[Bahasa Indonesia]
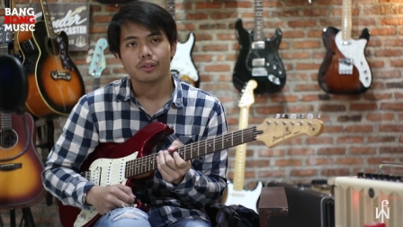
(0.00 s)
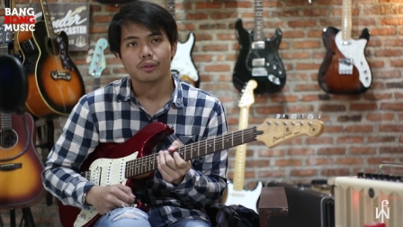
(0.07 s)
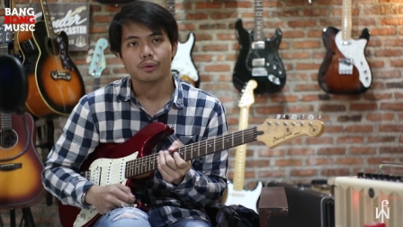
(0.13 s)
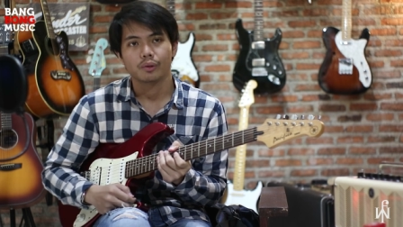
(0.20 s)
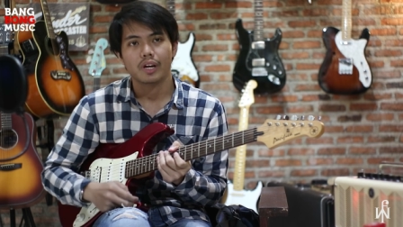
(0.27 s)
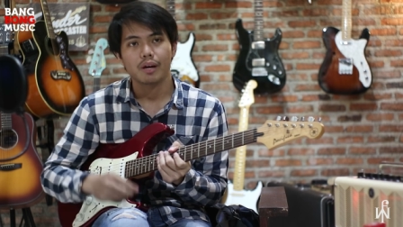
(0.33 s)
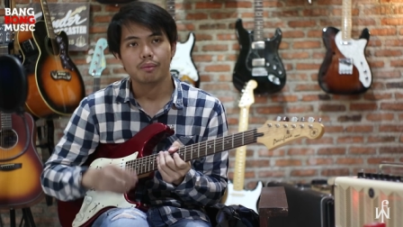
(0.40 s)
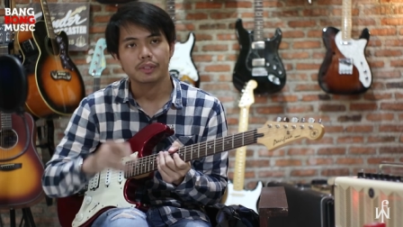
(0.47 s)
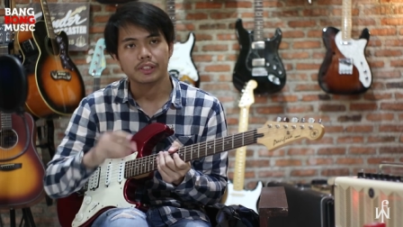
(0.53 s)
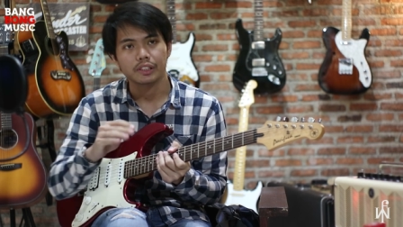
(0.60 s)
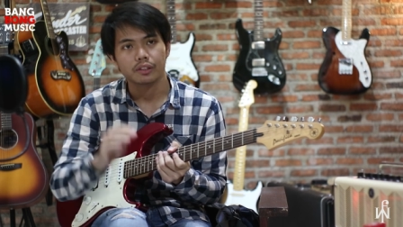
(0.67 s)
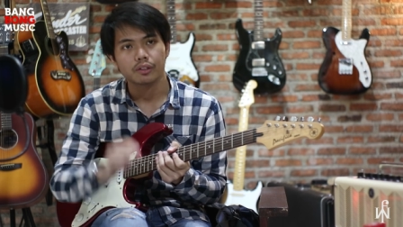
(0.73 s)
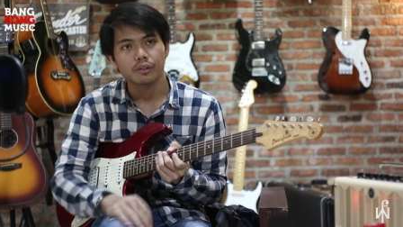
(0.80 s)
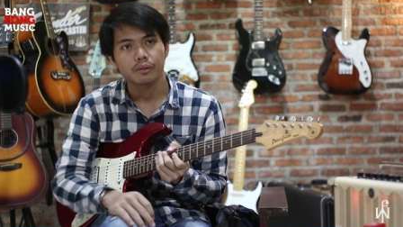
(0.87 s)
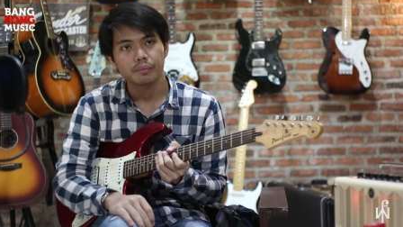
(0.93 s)
udah habis
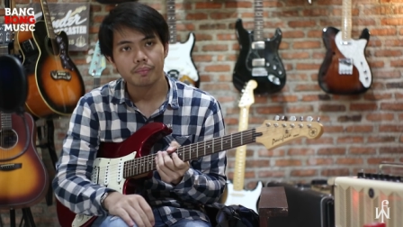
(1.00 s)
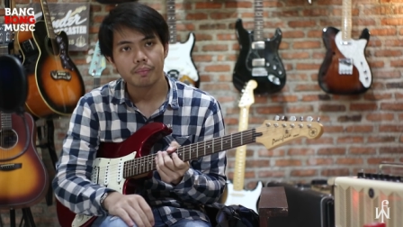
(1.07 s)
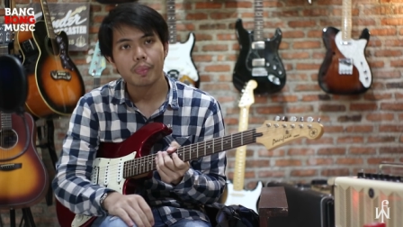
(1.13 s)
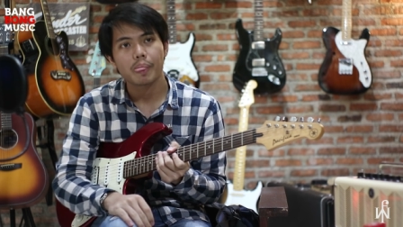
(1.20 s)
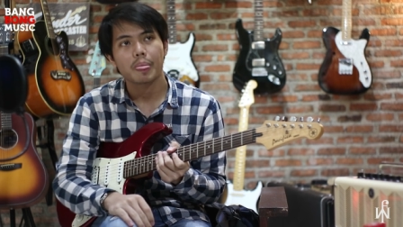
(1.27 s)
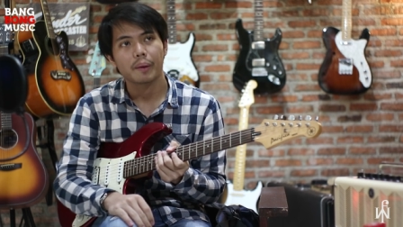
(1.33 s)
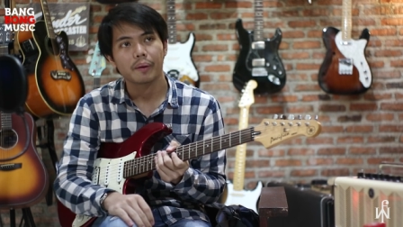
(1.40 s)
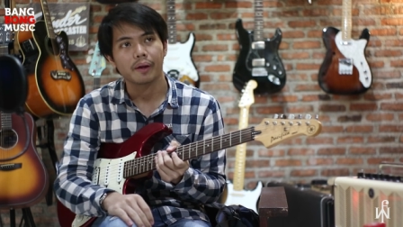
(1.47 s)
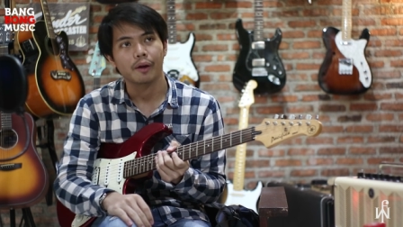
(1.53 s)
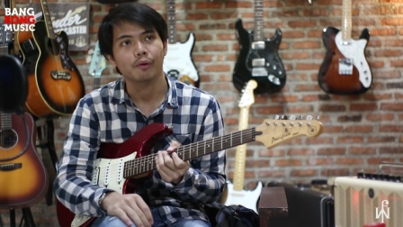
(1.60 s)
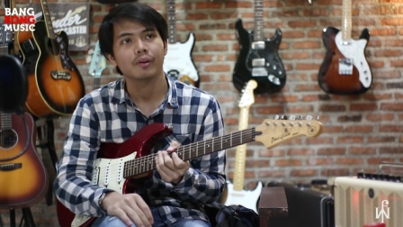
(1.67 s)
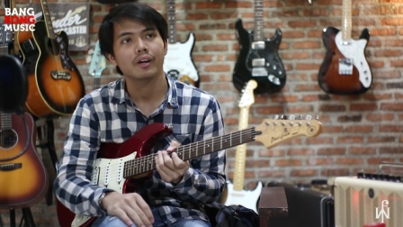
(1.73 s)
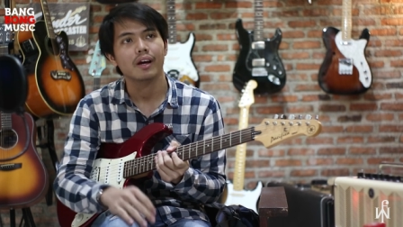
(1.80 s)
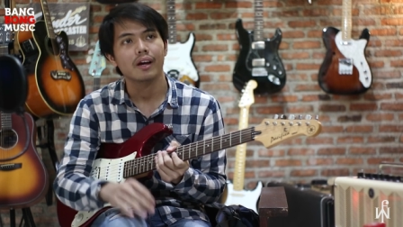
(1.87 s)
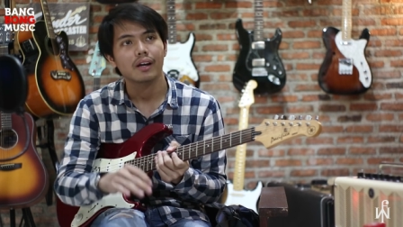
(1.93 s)
itu ya
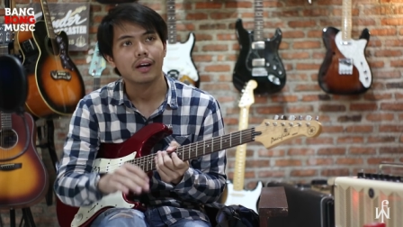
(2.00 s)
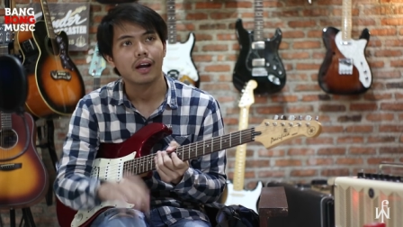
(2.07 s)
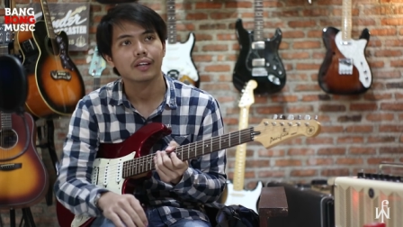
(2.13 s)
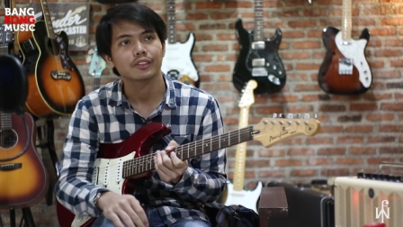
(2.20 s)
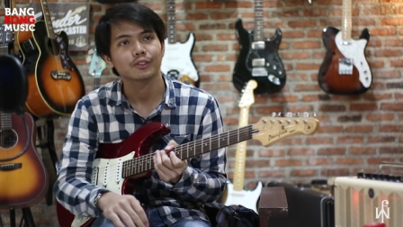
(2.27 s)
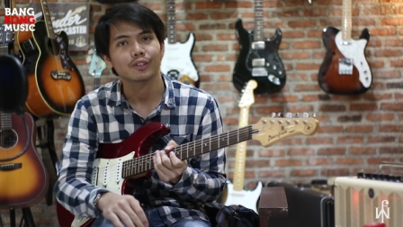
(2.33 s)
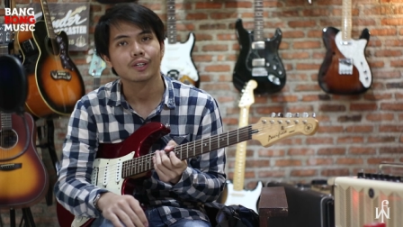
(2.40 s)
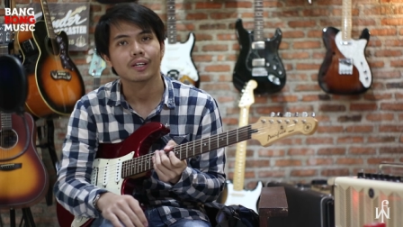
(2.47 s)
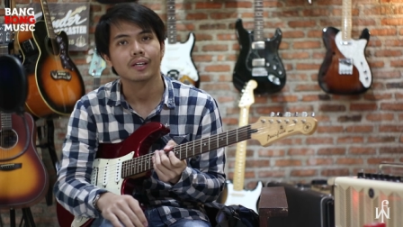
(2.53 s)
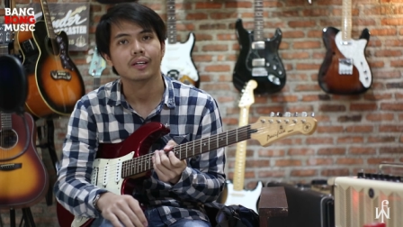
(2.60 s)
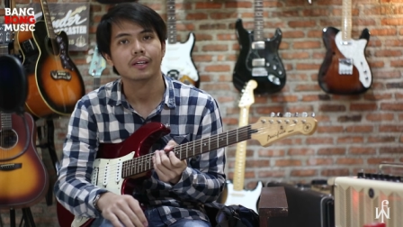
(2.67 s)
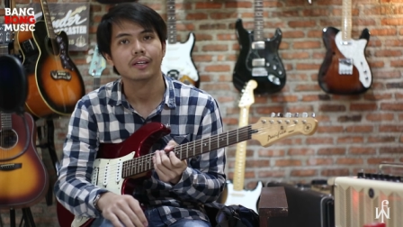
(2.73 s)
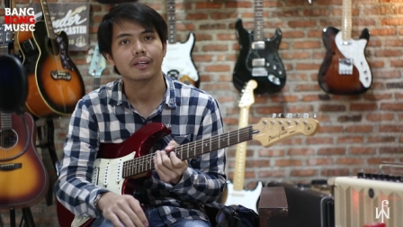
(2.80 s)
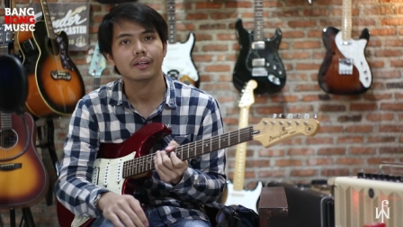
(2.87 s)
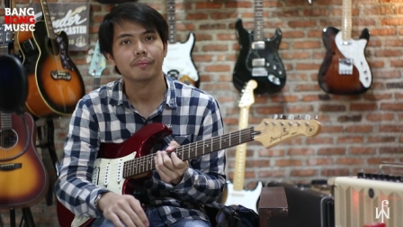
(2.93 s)
udah langsung
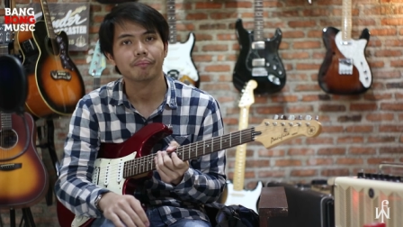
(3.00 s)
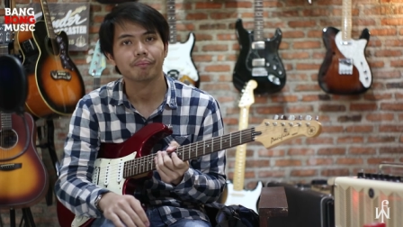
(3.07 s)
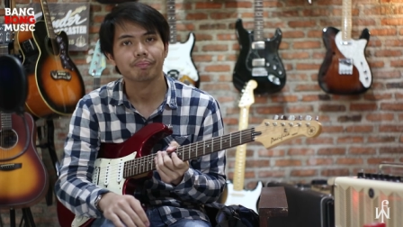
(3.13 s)
ke